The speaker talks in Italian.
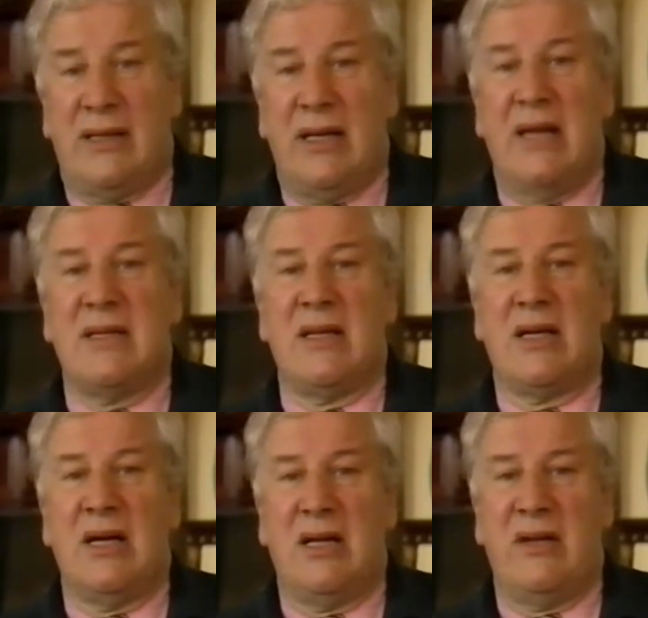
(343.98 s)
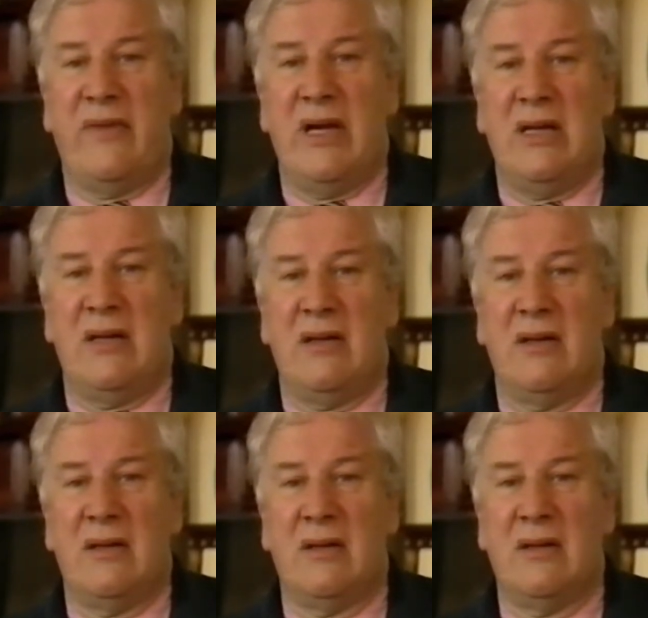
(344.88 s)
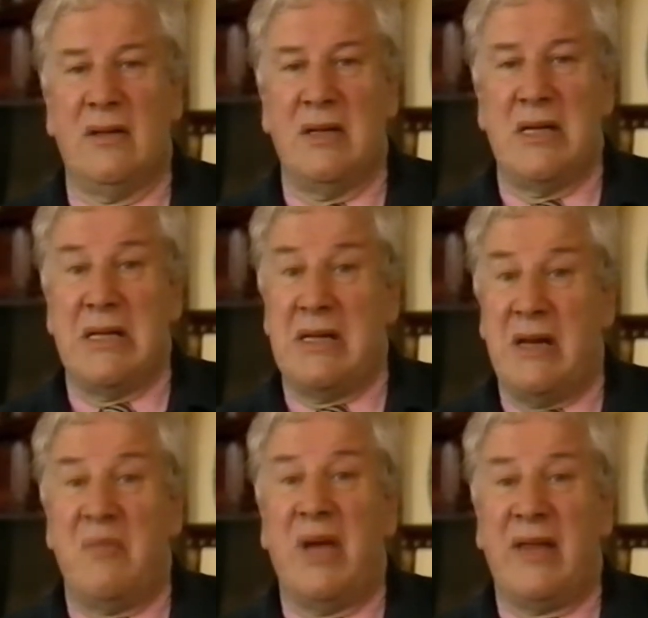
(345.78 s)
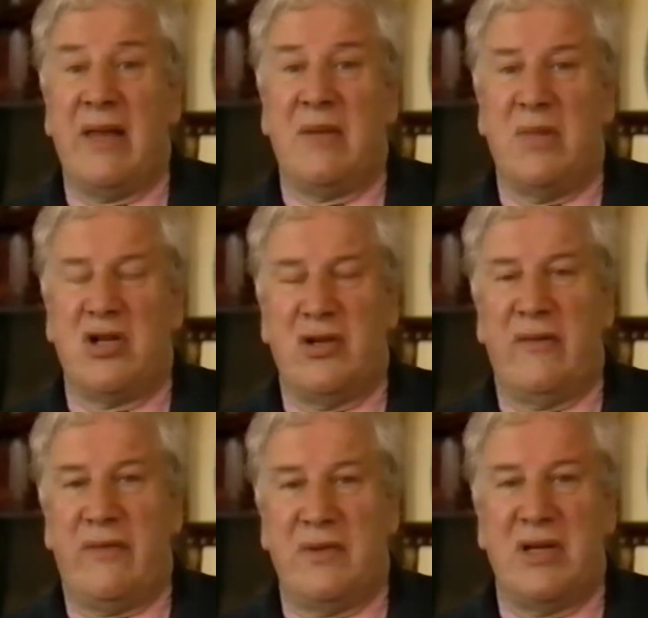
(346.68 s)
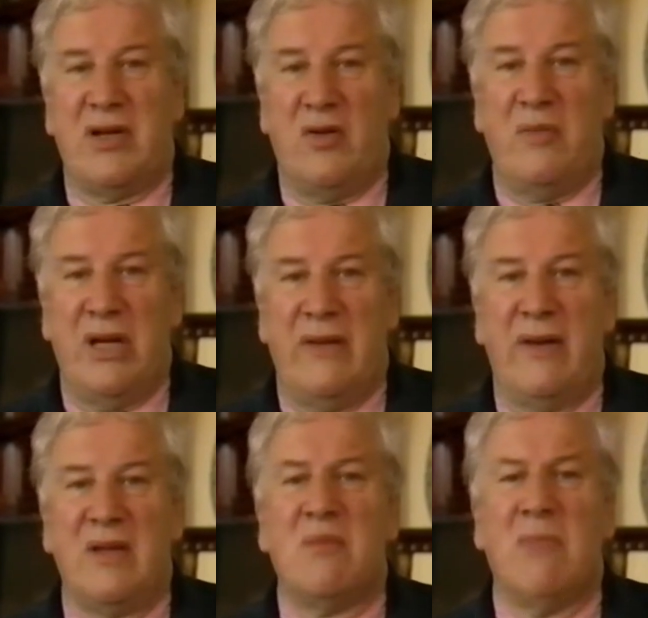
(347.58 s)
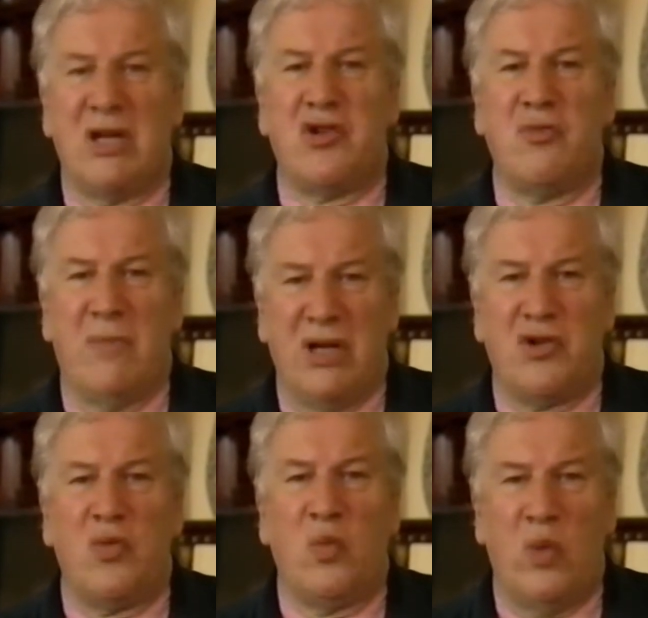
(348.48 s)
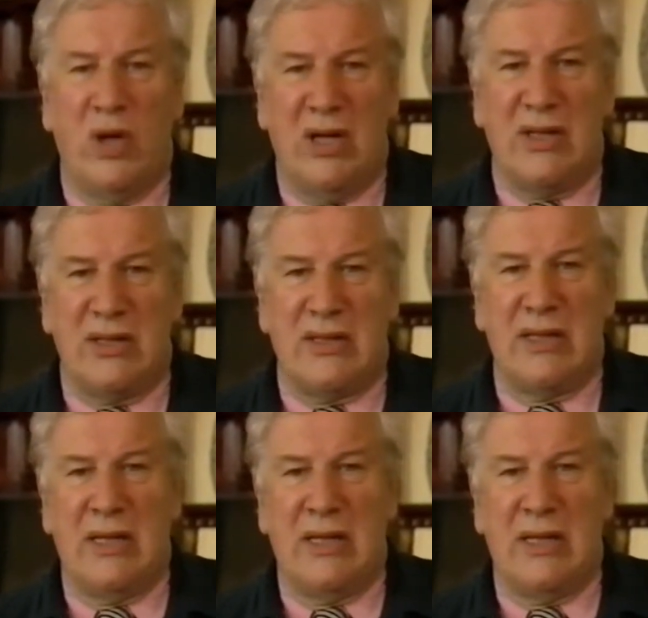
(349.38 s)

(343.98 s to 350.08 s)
Ma se la mela nel giardino dell'Eden aveva combinato tanti guai, qui ne fece molti, molti di più.